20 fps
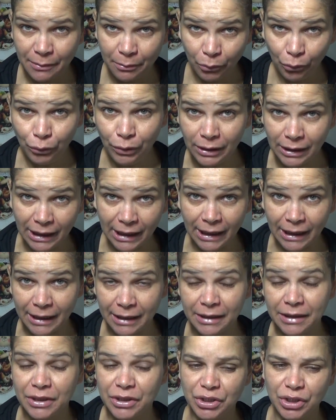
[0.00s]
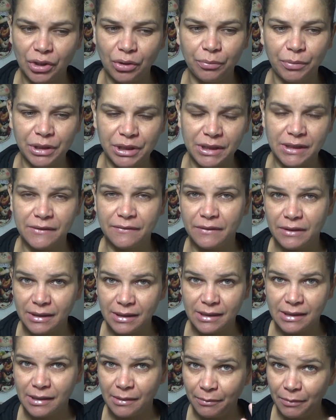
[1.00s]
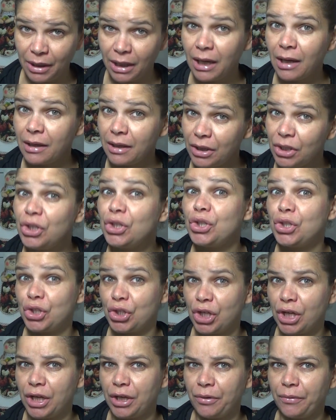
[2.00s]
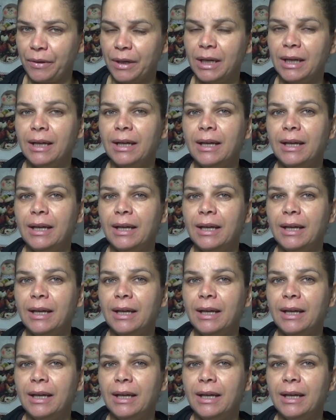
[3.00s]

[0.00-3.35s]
mulher, que geralmente às vezes é meia ingênua.